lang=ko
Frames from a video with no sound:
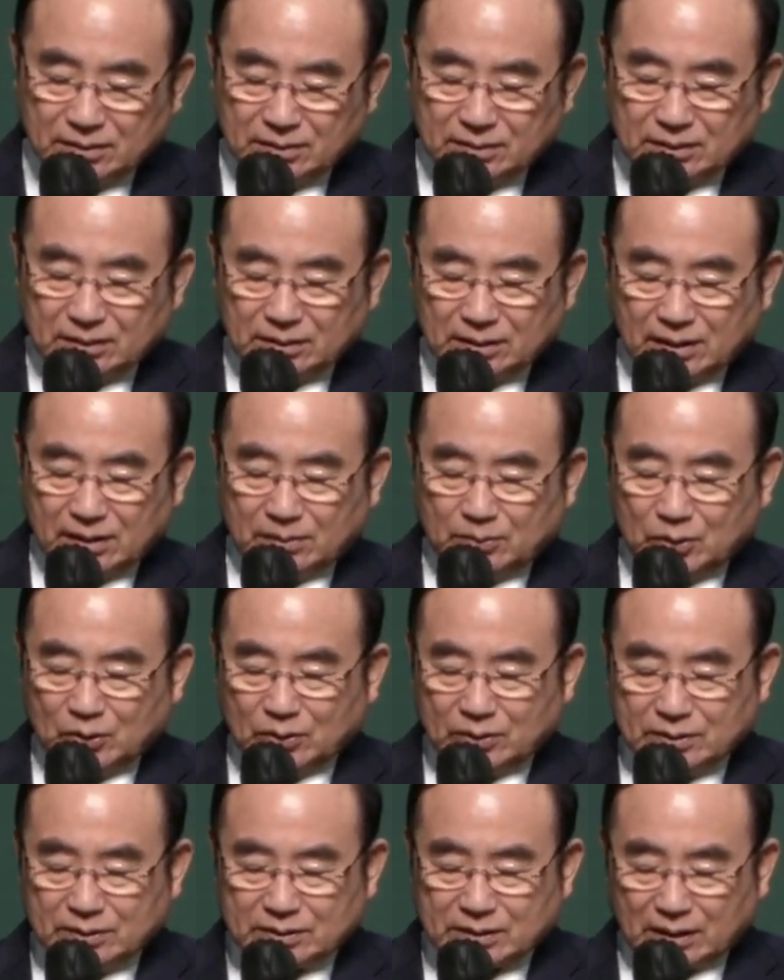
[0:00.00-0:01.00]
이제 나의
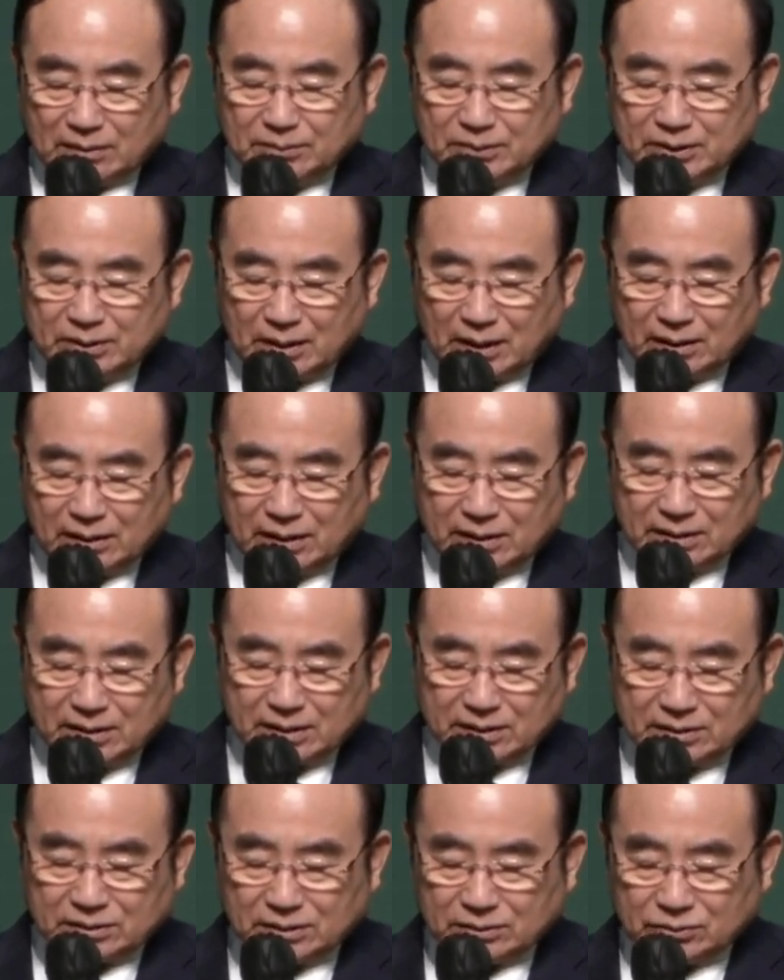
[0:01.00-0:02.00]
모든 삶은
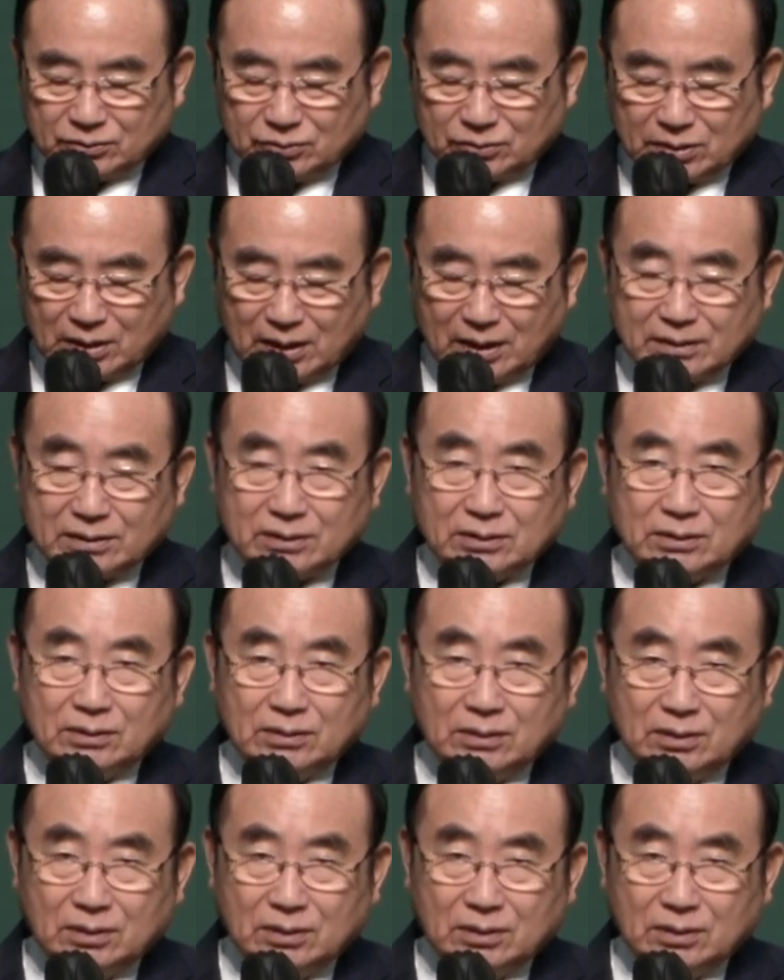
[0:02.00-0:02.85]
하나님께서 주장하지요.